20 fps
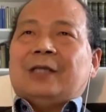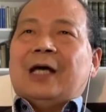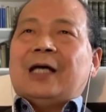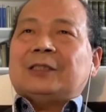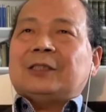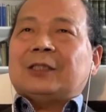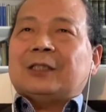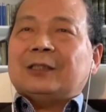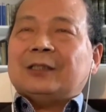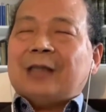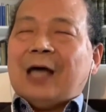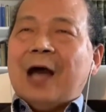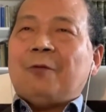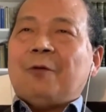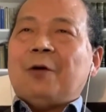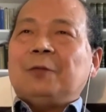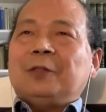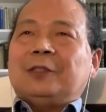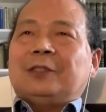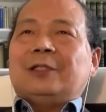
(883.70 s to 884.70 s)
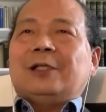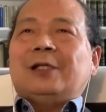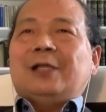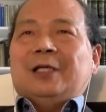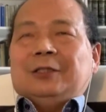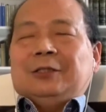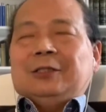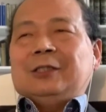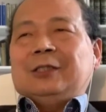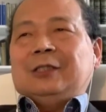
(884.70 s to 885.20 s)
他是跟台湾问题
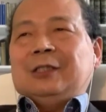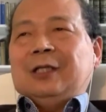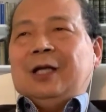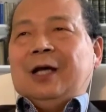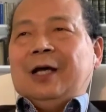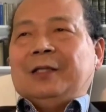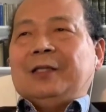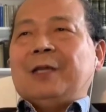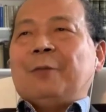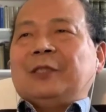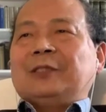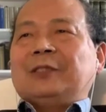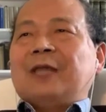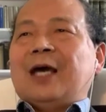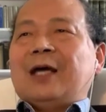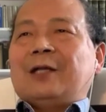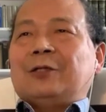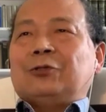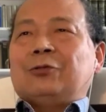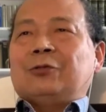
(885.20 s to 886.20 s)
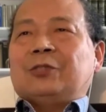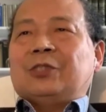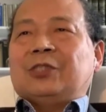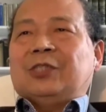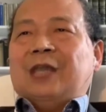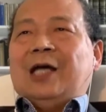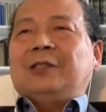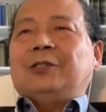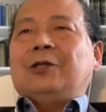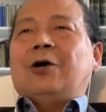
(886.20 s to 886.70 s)
联系起来，那么这样的就
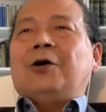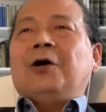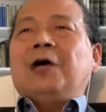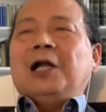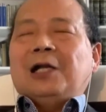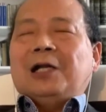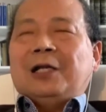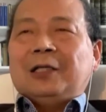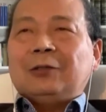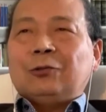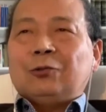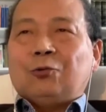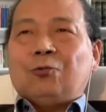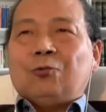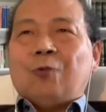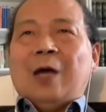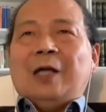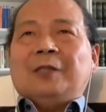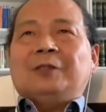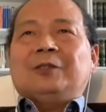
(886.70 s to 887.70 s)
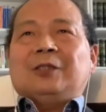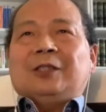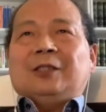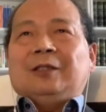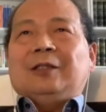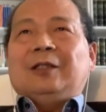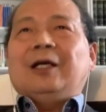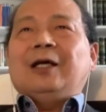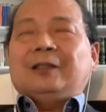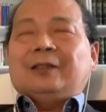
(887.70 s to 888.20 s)
是强调领土完
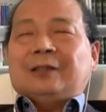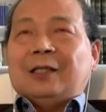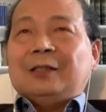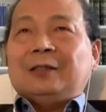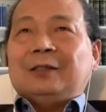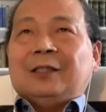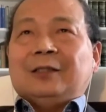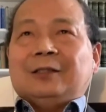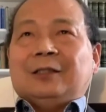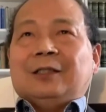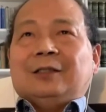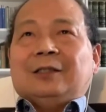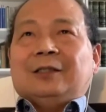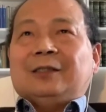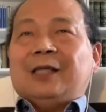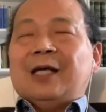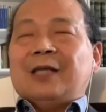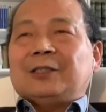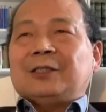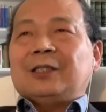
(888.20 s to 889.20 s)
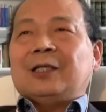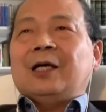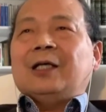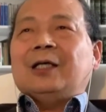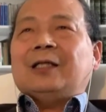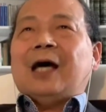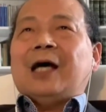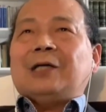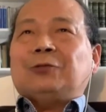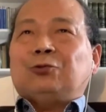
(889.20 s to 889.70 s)
整等等等等，但是
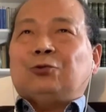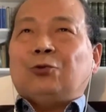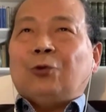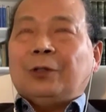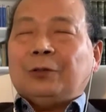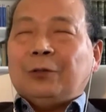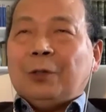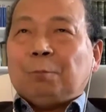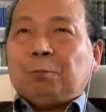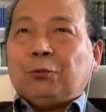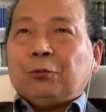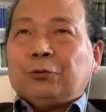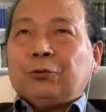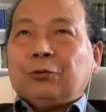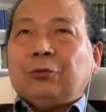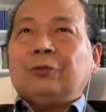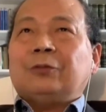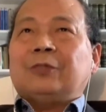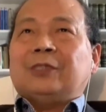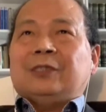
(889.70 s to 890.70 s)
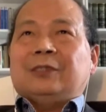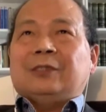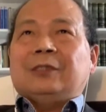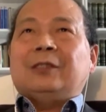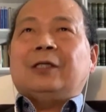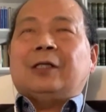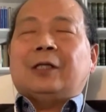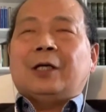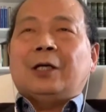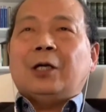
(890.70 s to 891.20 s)
他绝对不去
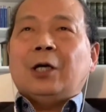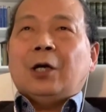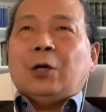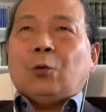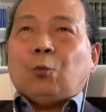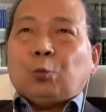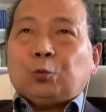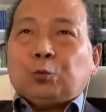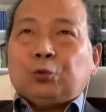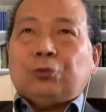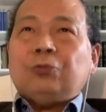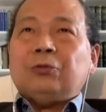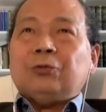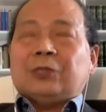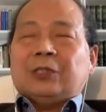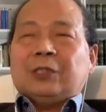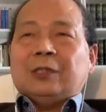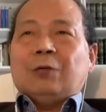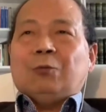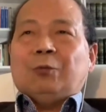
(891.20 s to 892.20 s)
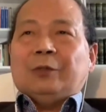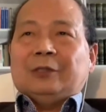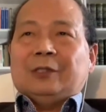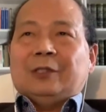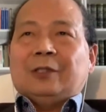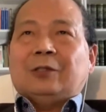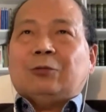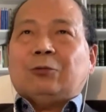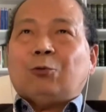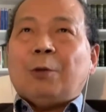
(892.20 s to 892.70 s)
提那个具体的问
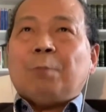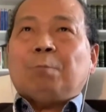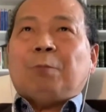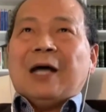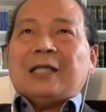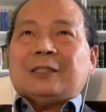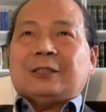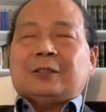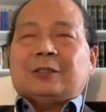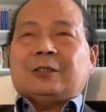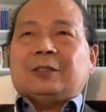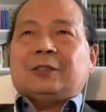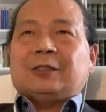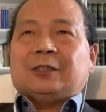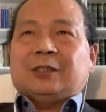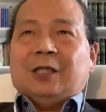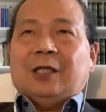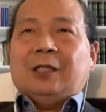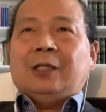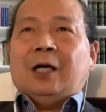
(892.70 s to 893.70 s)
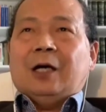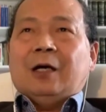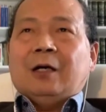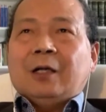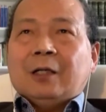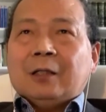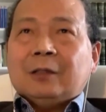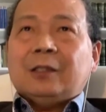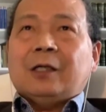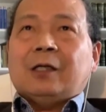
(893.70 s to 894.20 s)
题，顿巴斯是谁的，
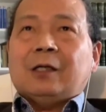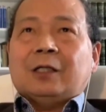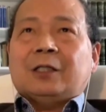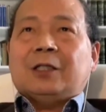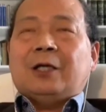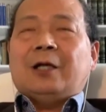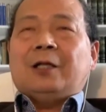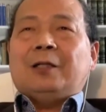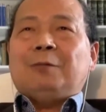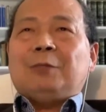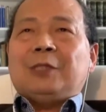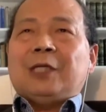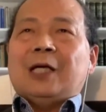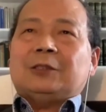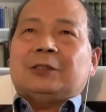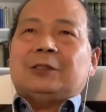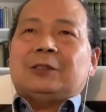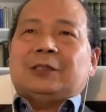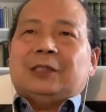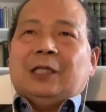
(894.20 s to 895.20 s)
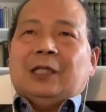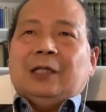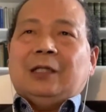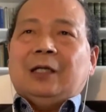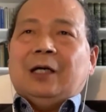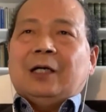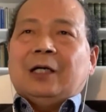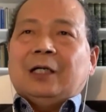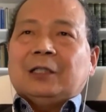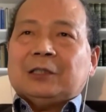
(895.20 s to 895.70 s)
那个克里米亚是
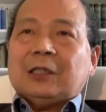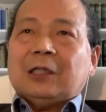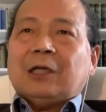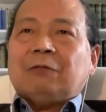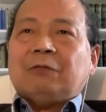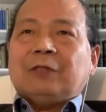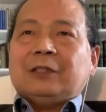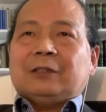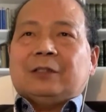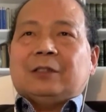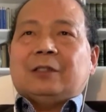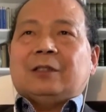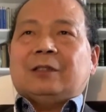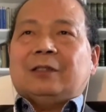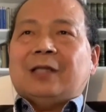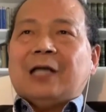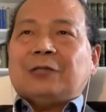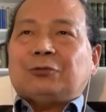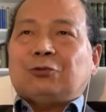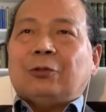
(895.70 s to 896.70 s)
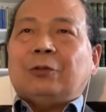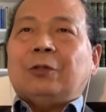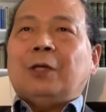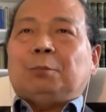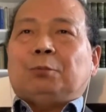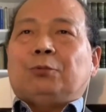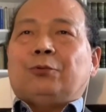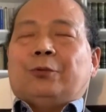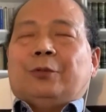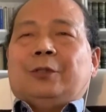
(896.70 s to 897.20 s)
谁的这个问题，他绝
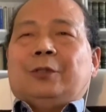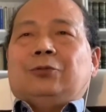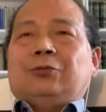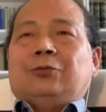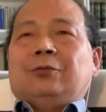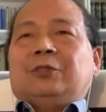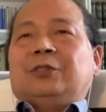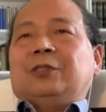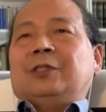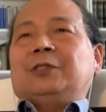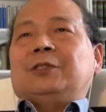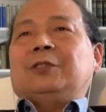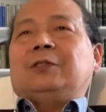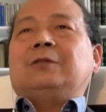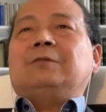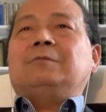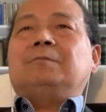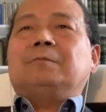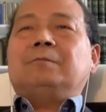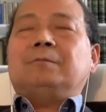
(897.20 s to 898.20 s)
对不会去涉及。